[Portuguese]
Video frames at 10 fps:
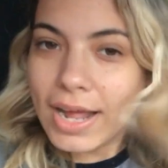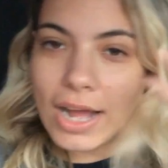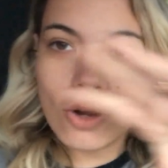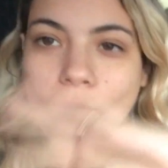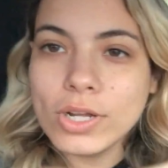
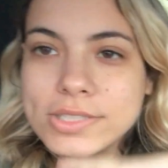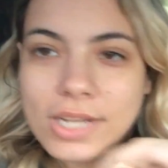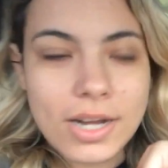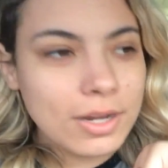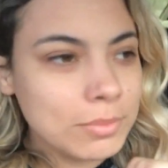
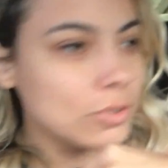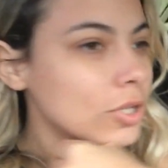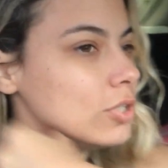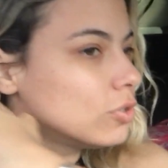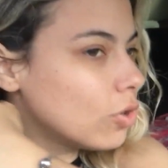Acordamos,
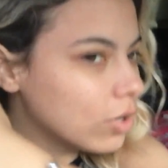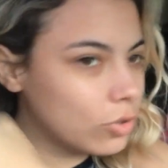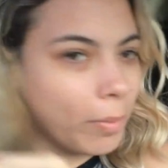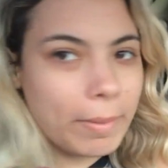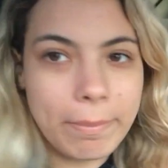
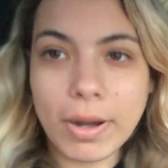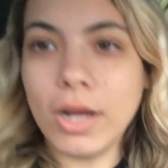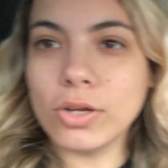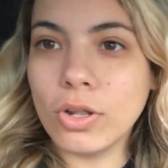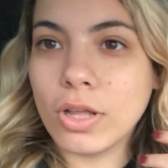tomei
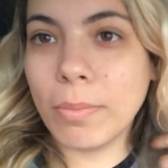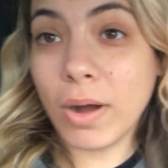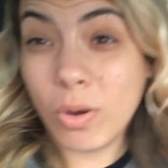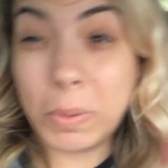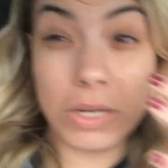banho, coloquei
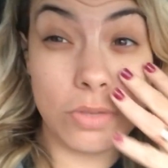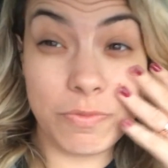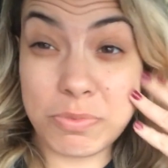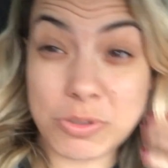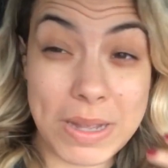uma roupa, nem
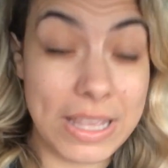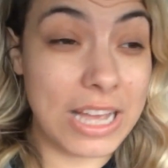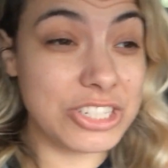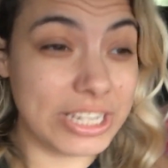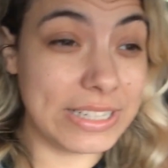fiz
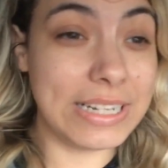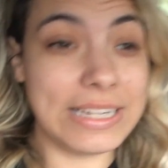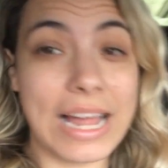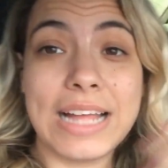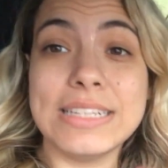maquiagem ainda
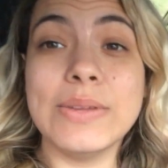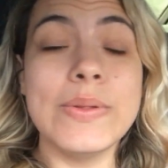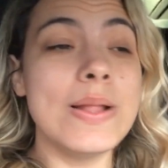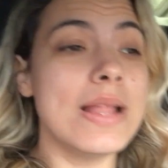nem nada.